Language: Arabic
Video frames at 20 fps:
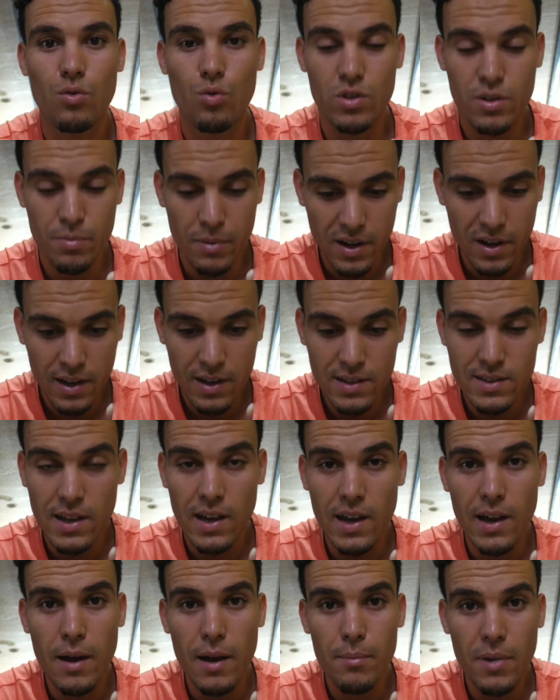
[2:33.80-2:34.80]
كنت مركز
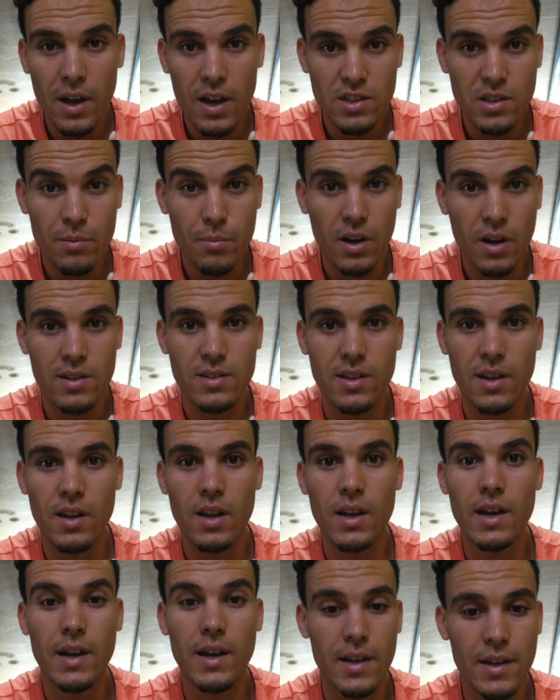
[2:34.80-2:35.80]
اهم حاجه مركز
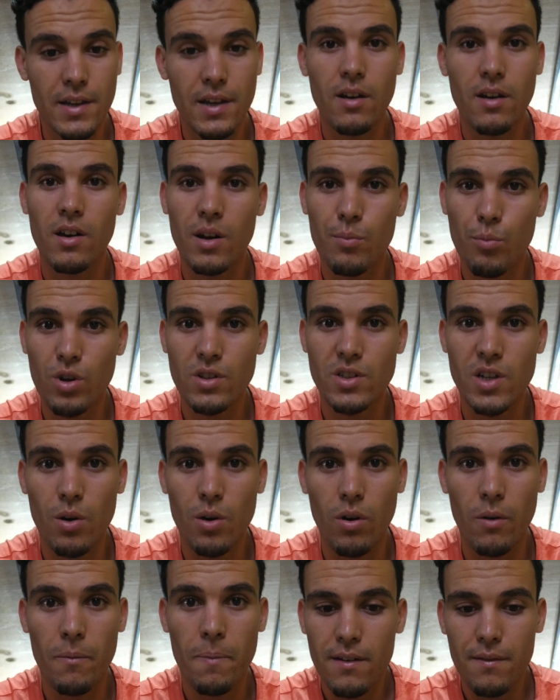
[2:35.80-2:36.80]
عليها هي
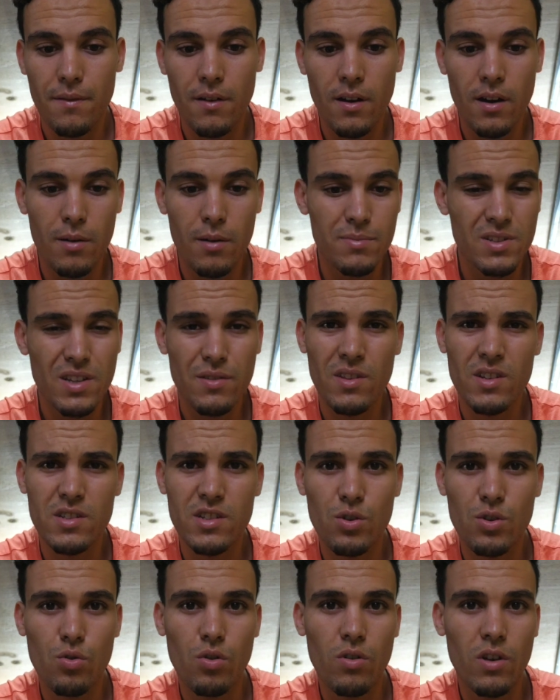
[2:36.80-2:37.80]
المحتوى فبزاف
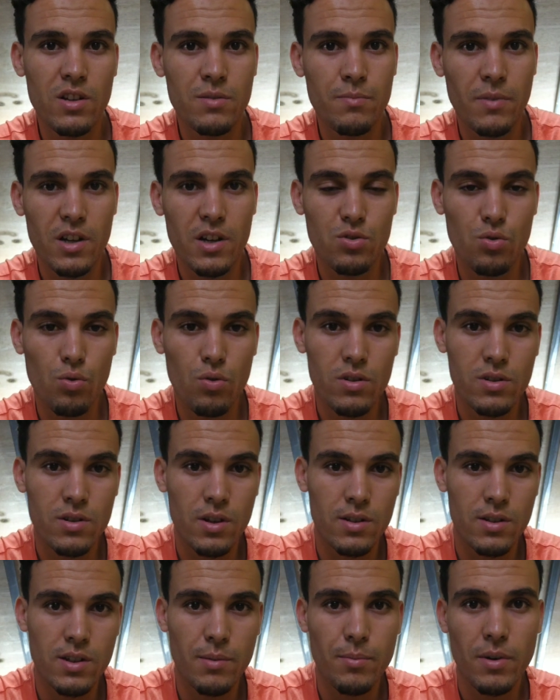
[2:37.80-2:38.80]
الناس يقولوا علاش ما كتقولش
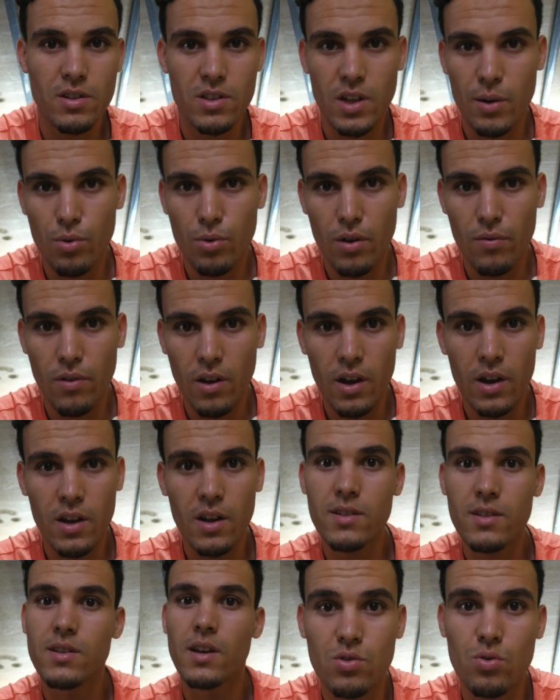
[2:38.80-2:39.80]
زعما تابونا في
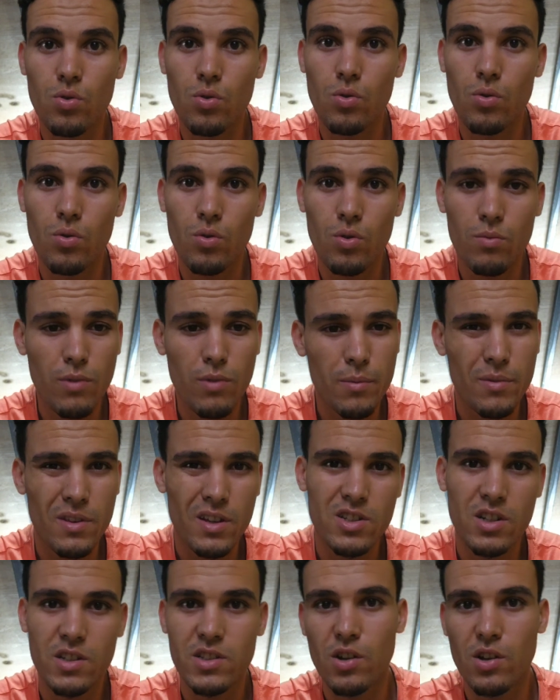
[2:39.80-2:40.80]
القناه المهم
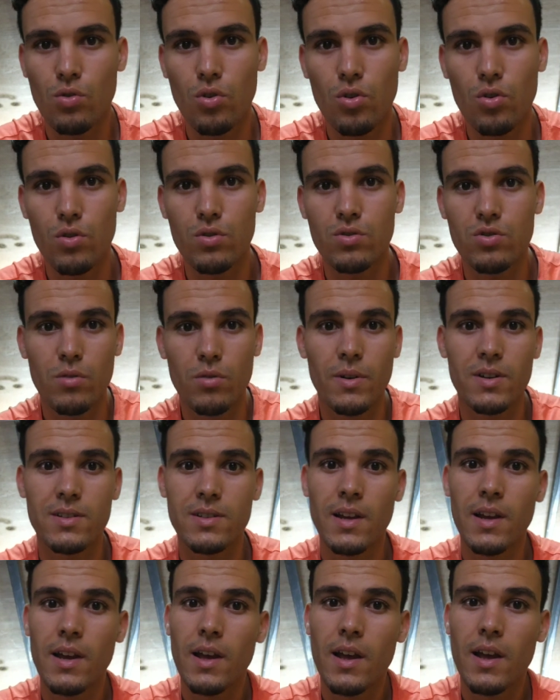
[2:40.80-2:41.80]
داكشي تيقولوا
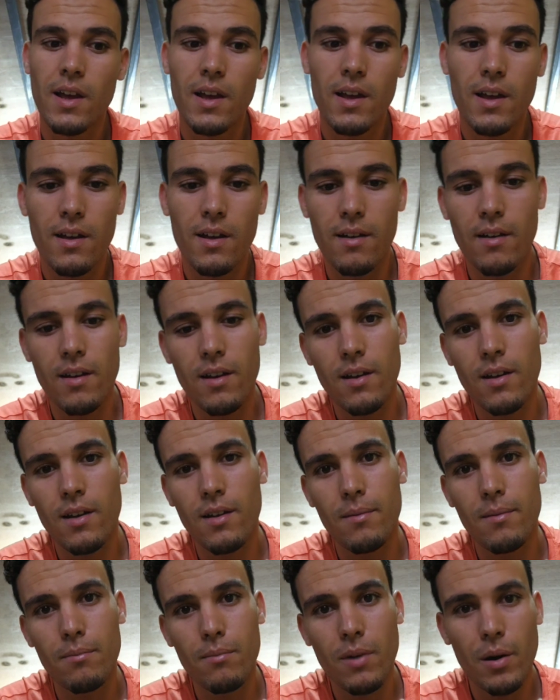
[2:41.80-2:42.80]
اليوتيوبرز
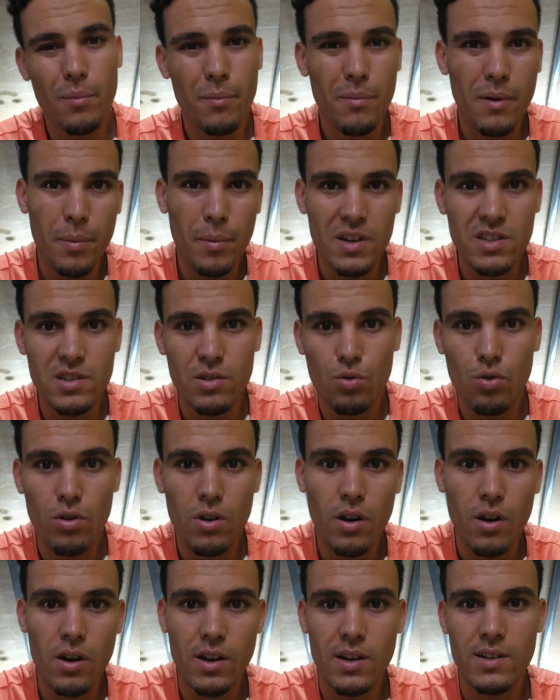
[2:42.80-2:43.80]
أه ما بغيتش
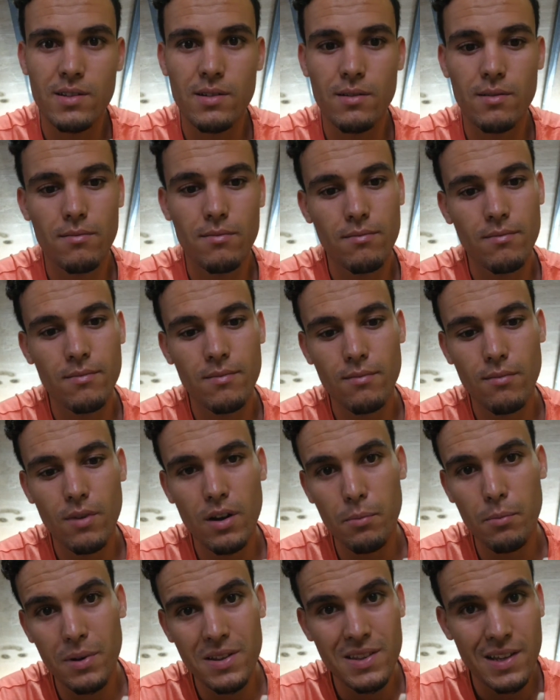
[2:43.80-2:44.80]
نقولها حيت
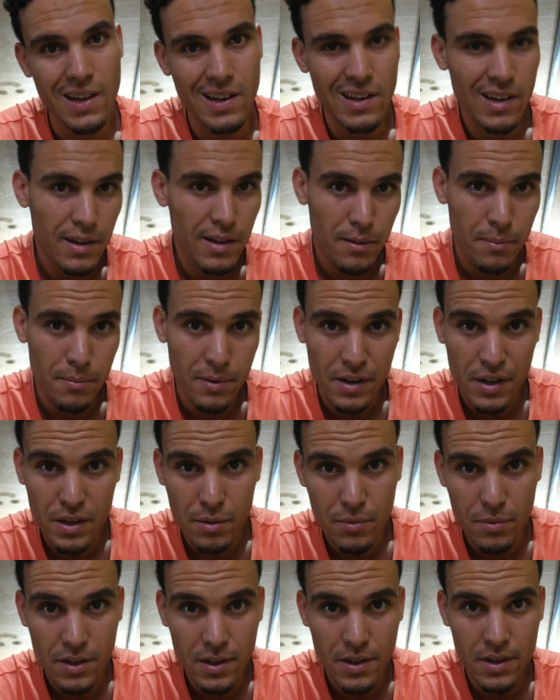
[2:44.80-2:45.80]
المهم بغيت نخلي
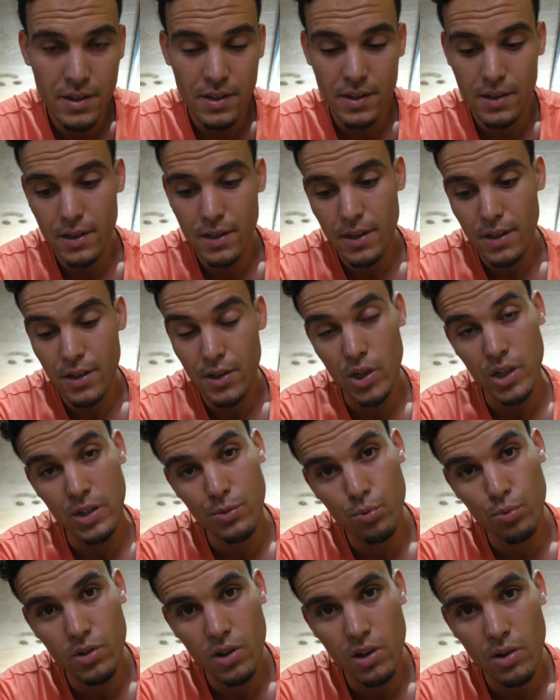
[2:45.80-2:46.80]
بنادم
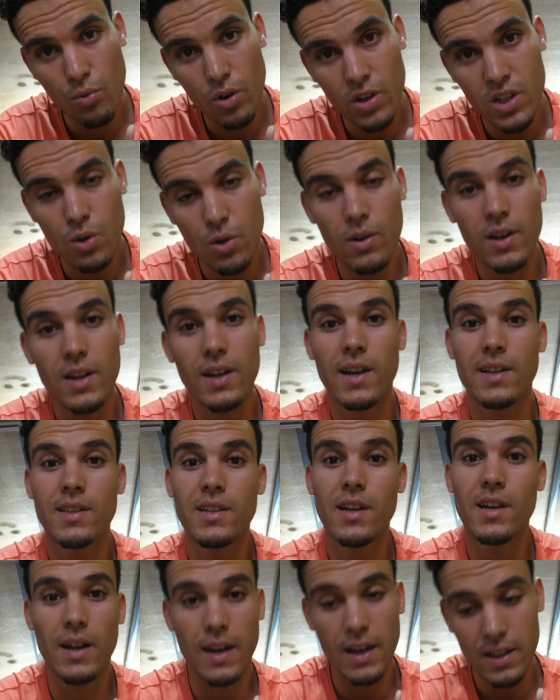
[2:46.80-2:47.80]
يعجبو داك المحتوى اللي
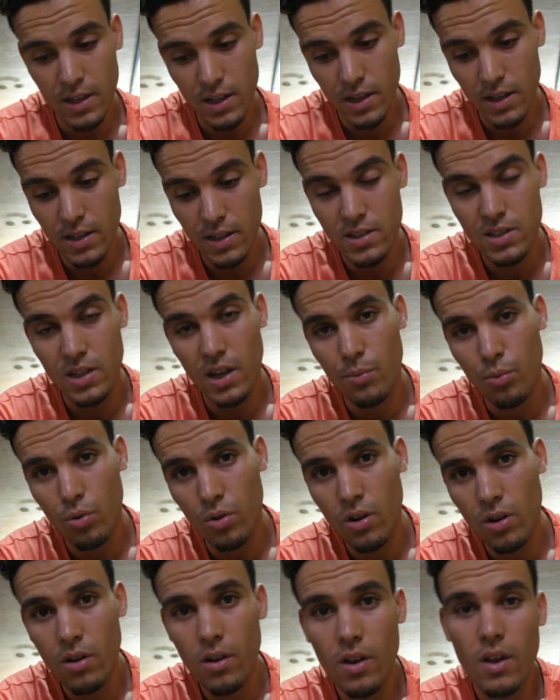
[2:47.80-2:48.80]
كندير عادي
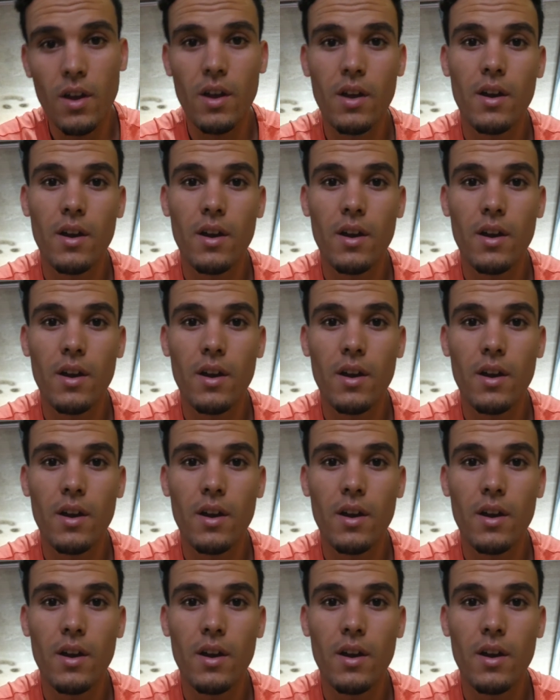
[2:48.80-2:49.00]
يتابونا